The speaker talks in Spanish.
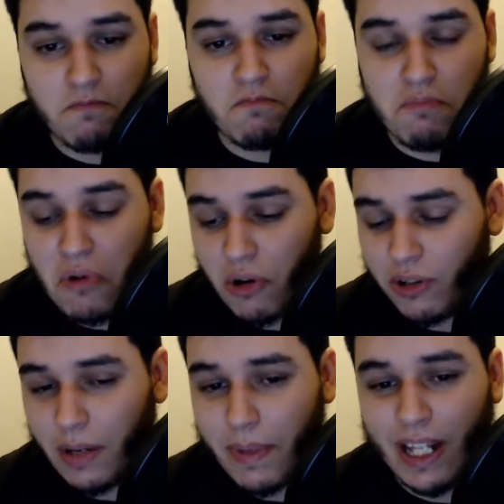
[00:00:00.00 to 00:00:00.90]
pues lo
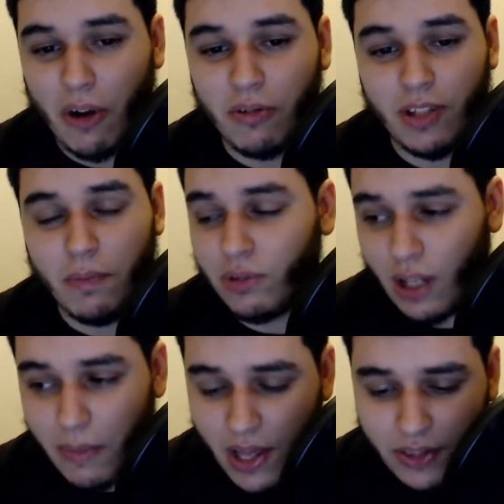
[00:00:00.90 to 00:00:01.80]
interpretaron de puta
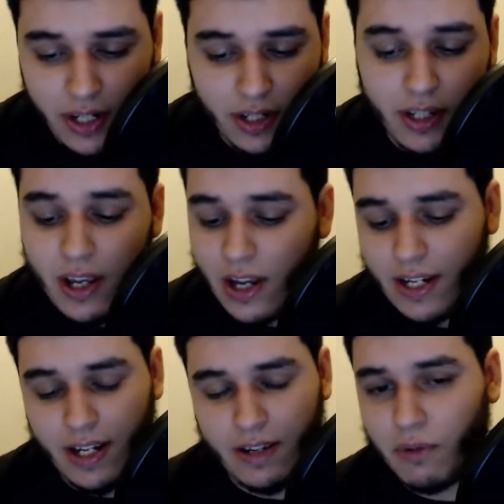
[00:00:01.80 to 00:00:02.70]
madre,
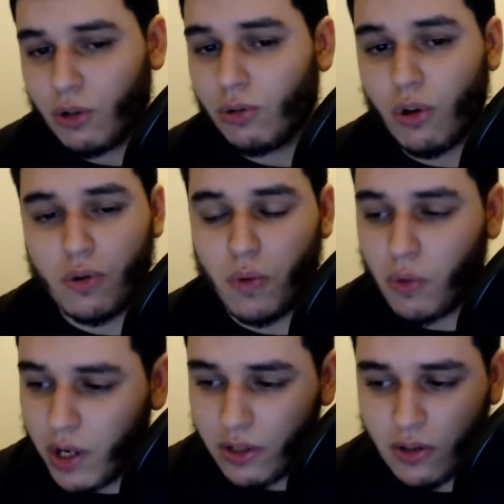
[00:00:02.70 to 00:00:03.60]
eh, fueron todos muy
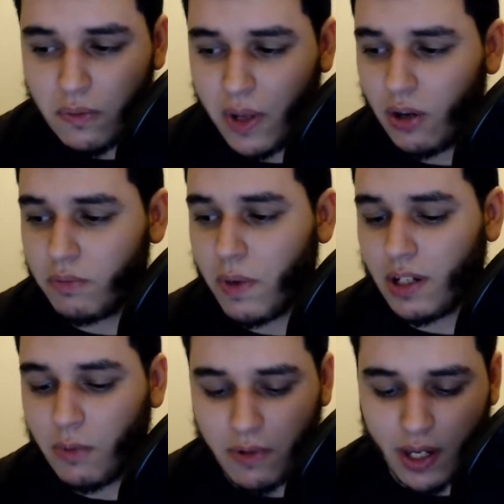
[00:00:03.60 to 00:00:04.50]
buenos, me los pasé
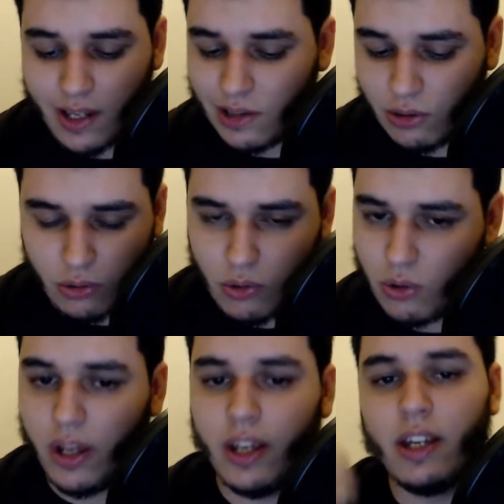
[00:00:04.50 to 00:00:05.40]
muy bien
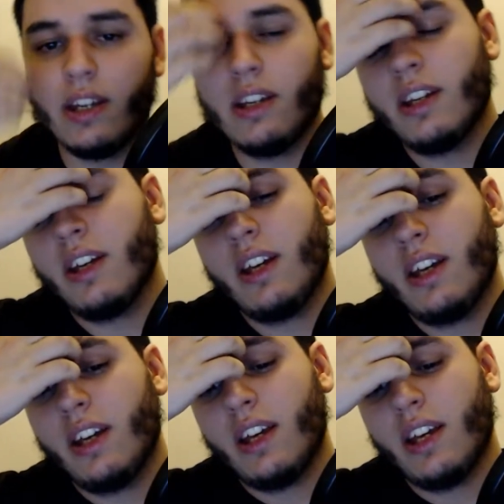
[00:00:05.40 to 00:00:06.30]
eh,
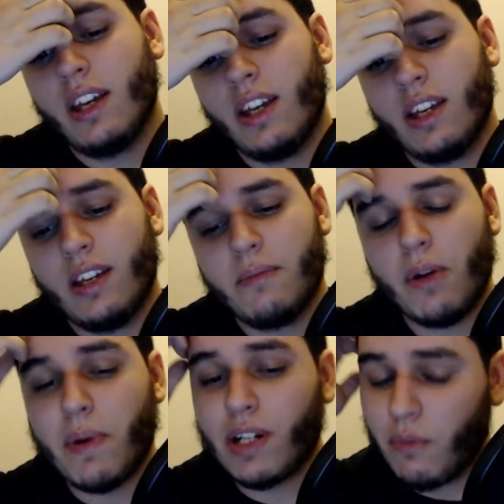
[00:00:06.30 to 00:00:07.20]
eh, me lo
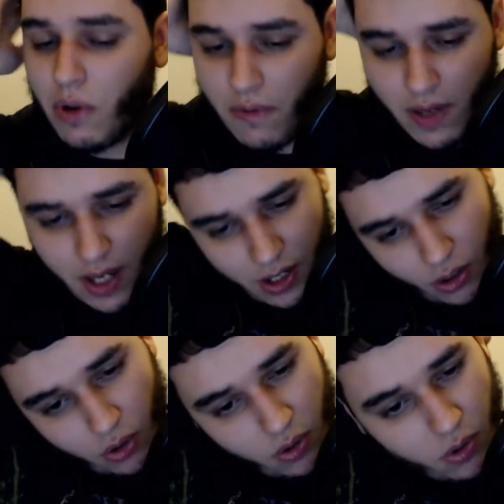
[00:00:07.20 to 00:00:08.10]
pasé muy bien
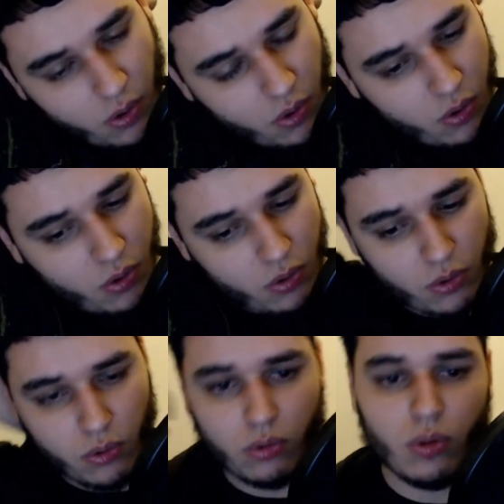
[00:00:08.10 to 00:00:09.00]

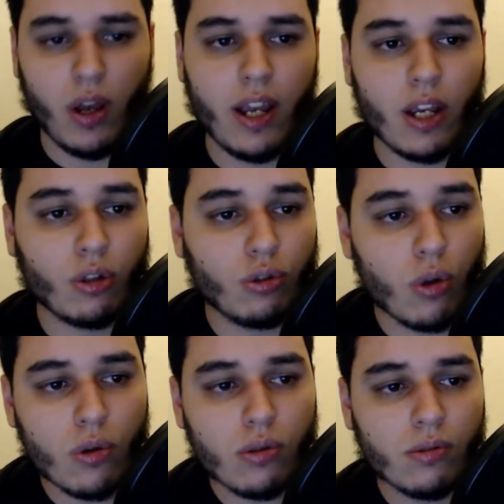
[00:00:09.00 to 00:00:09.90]
con, eh,
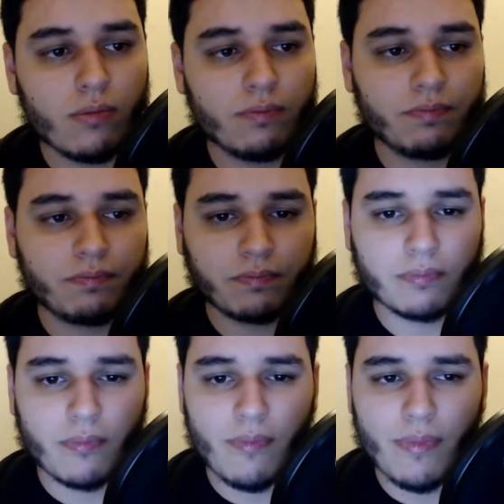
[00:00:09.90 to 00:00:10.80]
todos.
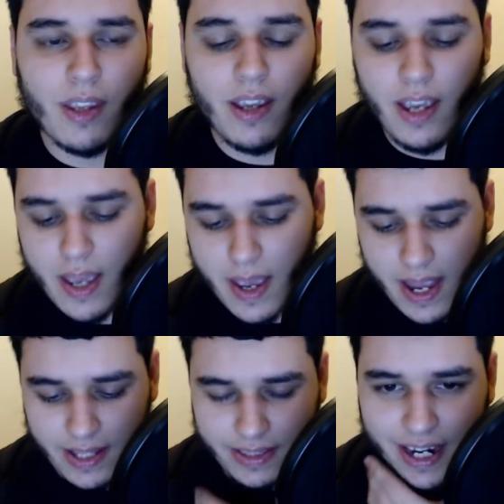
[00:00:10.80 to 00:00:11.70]
Eh,
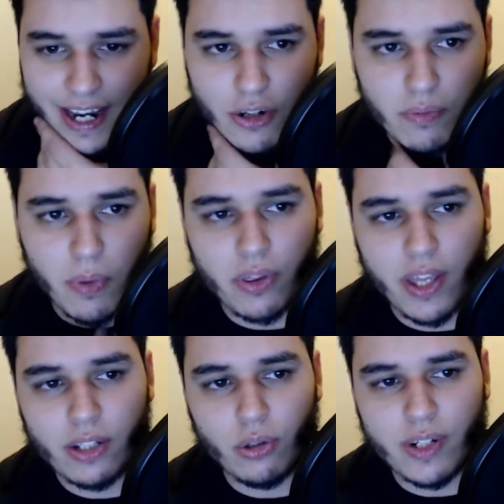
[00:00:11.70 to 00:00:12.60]
entre ellos, por
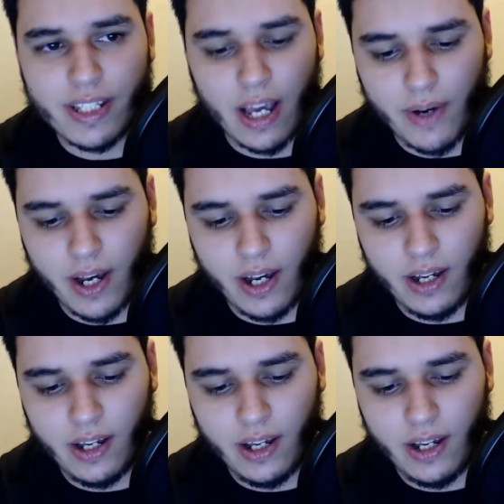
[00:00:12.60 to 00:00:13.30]
cierto, estaba.